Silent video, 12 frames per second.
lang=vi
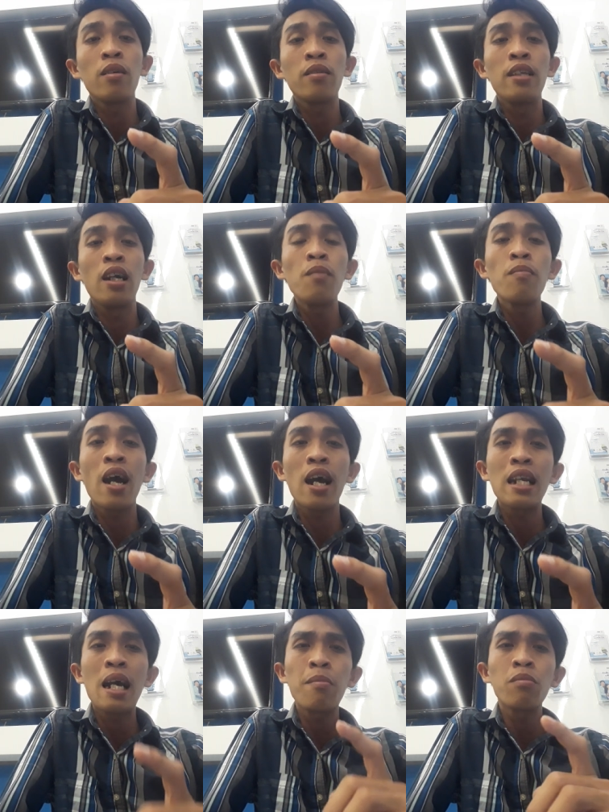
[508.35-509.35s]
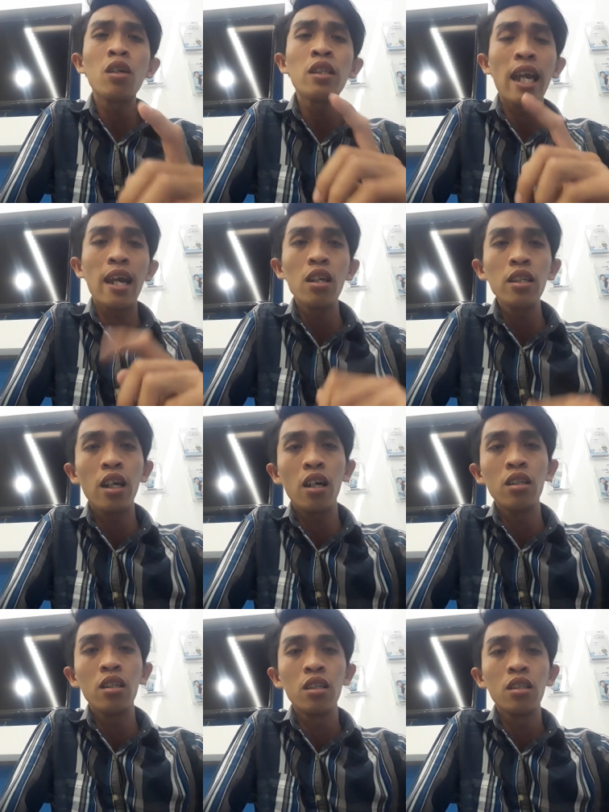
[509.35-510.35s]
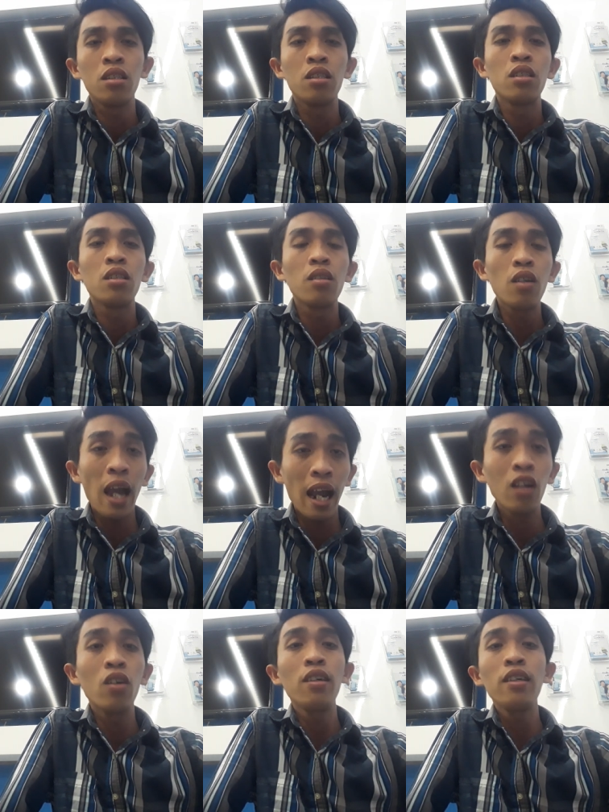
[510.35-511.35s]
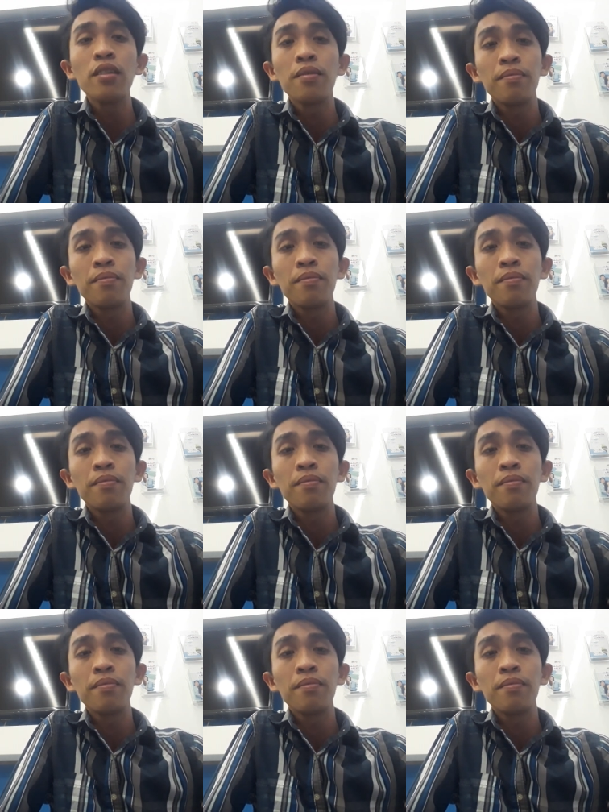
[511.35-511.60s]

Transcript: những mà năm đứa trẻ đó những nó hát luôn đó